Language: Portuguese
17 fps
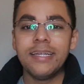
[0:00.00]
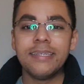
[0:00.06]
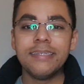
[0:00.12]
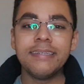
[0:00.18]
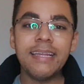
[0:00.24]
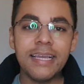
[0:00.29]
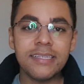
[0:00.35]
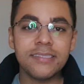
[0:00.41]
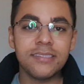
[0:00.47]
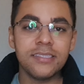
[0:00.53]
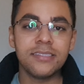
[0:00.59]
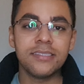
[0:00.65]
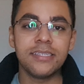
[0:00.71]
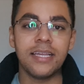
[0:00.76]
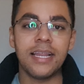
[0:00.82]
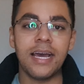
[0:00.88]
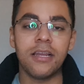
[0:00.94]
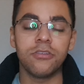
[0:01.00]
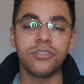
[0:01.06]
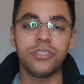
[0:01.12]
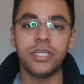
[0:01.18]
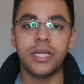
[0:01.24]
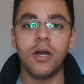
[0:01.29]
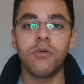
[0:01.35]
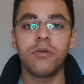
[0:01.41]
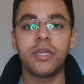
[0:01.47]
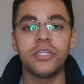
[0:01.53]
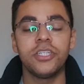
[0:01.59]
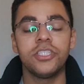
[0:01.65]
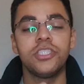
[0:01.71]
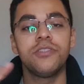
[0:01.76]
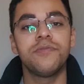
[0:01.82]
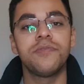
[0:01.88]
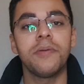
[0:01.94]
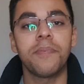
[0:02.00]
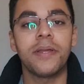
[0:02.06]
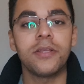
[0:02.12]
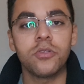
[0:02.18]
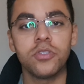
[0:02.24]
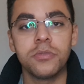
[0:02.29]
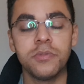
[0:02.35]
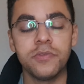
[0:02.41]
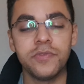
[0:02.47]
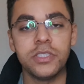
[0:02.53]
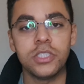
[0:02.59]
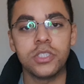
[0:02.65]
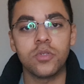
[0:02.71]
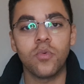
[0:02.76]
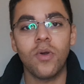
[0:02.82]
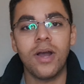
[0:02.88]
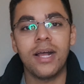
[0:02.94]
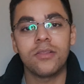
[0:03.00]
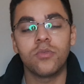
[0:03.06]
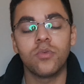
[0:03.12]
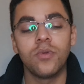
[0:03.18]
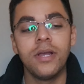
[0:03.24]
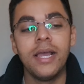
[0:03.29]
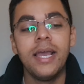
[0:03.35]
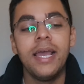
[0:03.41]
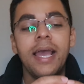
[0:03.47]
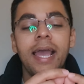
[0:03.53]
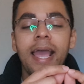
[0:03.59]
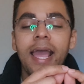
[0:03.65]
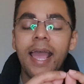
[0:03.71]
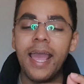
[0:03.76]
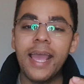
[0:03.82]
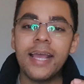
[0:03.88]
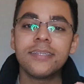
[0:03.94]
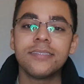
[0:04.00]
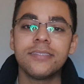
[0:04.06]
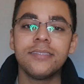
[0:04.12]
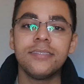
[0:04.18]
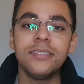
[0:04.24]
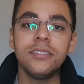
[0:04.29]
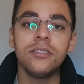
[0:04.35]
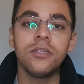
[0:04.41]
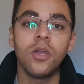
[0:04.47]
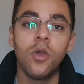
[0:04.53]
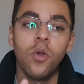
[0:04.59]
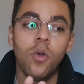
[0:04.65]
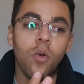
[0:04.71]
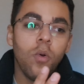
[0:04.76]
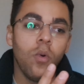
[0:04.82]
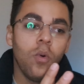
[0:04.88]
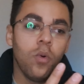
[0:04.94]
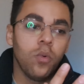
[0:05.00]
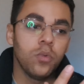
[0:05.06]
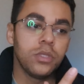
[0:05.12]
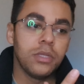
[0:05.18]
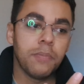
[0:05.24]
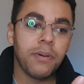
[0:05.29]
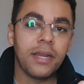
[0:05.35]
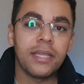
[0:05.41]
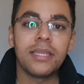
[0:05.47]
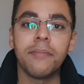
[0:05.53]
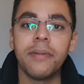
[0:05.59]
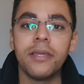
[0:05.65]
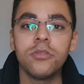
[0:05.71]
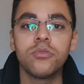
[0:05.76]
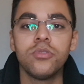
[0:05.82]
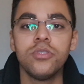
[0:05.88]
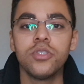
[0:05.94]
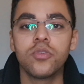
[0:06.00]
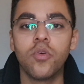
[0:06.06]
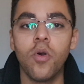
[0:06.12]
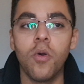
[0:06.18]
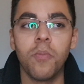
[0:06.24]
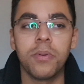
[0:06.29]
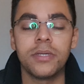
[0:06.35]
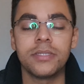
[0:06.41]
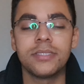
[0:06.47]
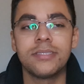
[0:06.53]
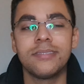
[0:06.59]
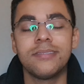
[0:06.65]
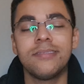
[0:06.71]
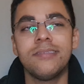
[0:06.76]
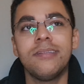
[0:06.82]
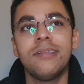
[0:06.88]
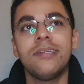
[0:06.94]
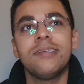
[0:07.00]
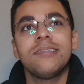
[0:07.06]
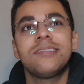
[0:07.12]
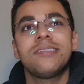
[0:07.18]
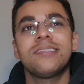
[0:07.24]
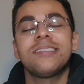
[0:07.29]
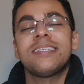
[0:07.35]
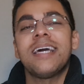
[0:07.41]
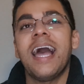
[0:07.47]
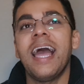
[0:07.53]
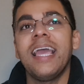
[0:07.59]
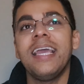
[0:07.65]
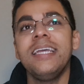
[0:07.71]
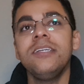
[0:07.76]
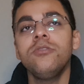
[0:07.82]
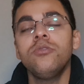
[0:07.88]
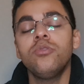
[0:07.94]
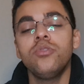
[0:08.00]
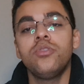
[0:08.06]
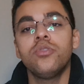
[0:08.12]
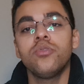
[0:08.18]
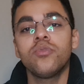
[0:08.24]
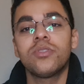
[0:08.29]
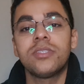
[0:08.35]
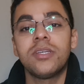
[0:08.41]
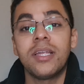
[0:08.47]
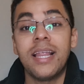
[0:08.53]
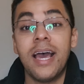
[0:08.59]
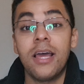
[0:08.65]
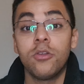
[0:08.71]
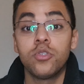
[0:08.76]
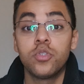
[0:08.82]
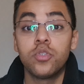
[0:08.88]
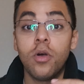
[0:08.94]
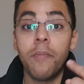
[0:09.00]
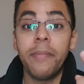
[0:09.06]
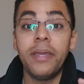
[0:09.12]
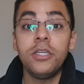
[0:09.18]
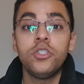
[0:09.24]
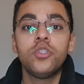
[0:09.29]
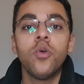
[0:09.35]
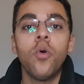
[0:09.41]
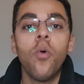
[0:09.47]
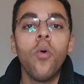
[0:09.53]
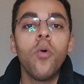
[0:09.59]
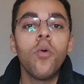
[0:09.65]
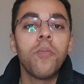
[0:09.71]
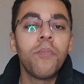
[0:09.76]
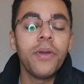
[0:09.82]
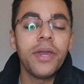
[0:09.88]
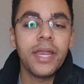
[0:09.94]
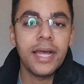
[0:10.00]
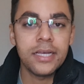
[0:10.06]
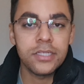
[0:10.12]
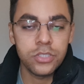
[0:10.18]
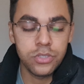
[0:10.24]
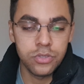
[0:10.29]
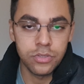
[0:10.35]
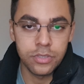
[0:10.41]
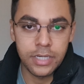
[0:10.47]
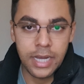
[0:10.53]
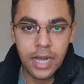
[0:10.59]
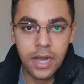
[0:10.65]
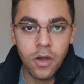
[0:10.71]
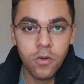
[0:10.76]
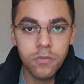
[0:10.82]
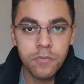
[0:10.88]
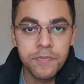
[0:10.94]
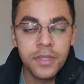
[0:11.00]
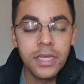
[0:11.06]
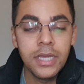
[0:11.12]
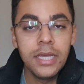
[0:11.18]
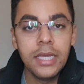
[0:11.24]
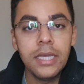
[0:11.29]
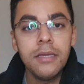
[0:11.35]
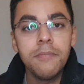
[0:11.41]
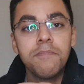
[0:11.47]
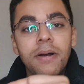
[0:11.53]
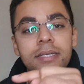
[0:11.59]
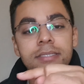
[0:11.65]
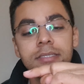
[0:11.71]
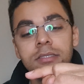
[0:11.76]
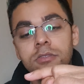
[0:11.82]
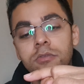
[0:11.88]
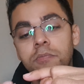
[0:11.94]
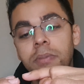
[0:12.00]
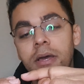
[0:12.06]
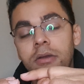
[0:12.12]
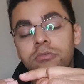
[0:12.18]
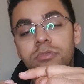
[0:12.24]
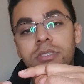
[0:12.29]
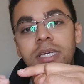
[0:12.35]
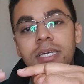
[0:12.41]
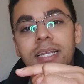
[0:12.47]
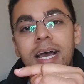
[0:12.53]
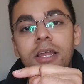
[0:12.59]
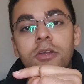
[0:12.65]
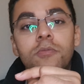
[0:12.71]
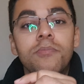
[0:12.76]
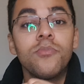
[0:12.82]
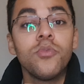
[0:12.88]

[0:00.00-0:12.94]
Nesse cenário geral que a gente vê para 2024, é sim o departamento de compras saindo de um cenário somente operacional e passando para um cenário